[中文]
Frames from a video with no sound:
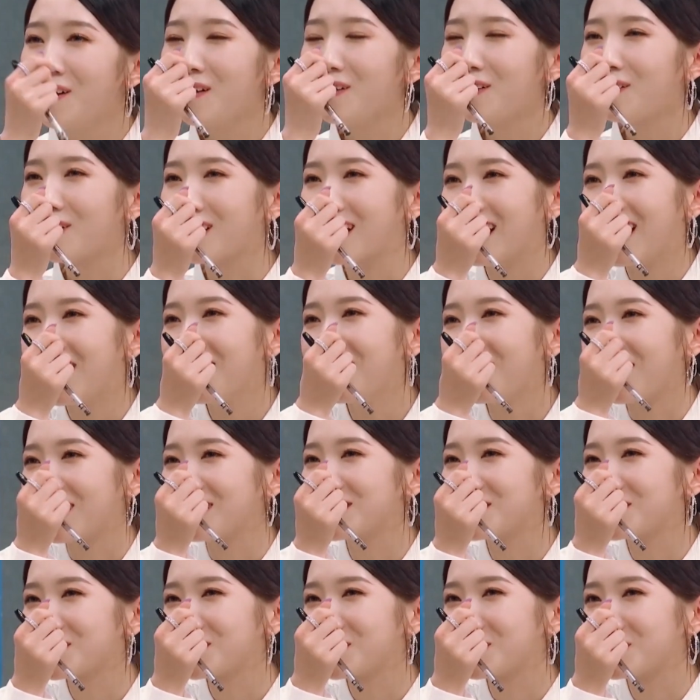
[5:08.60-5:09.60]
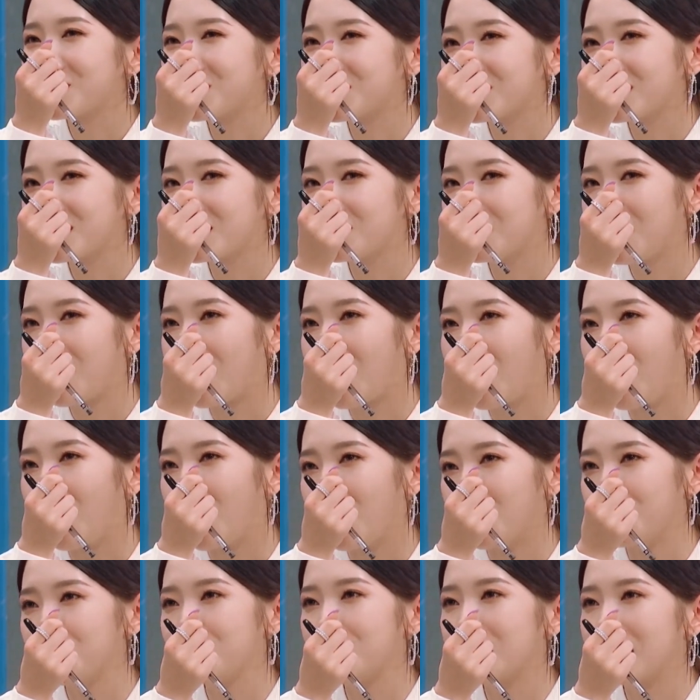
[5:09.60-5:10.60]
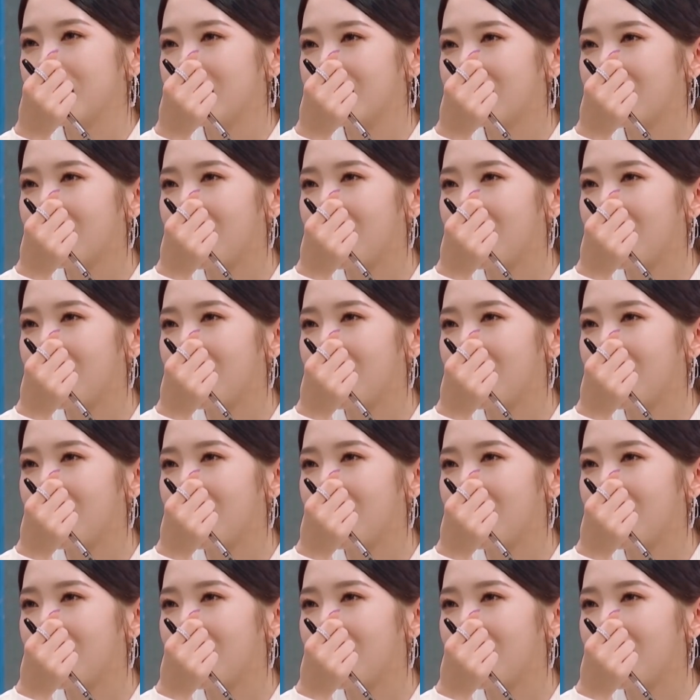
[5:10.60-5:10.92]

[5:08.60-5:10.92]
我看完之后，我觉得你们好拼